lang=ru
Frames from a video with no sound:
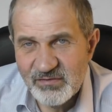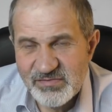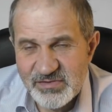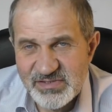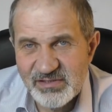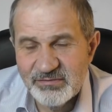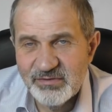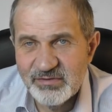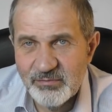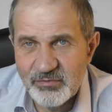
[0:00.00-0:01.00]
Все
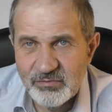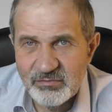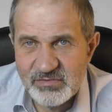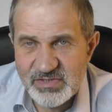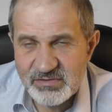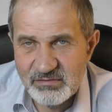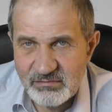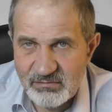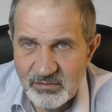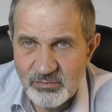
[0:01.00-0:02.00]
остальное там, ну, сказать,
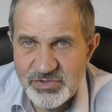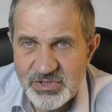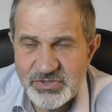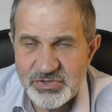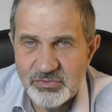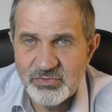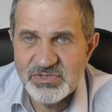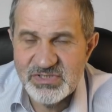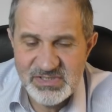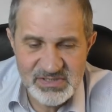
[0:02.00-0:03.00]
обучающий
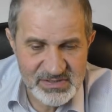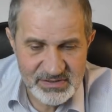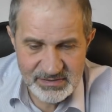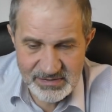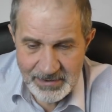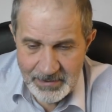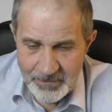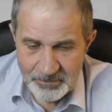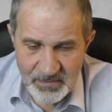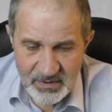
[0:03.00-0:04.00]
курс, естественно, это
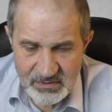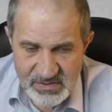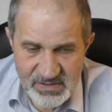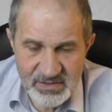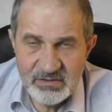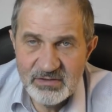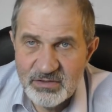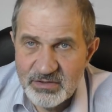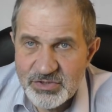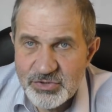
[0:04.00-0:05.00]
за
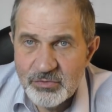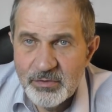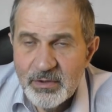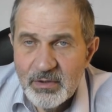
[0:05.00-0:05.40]
денежку.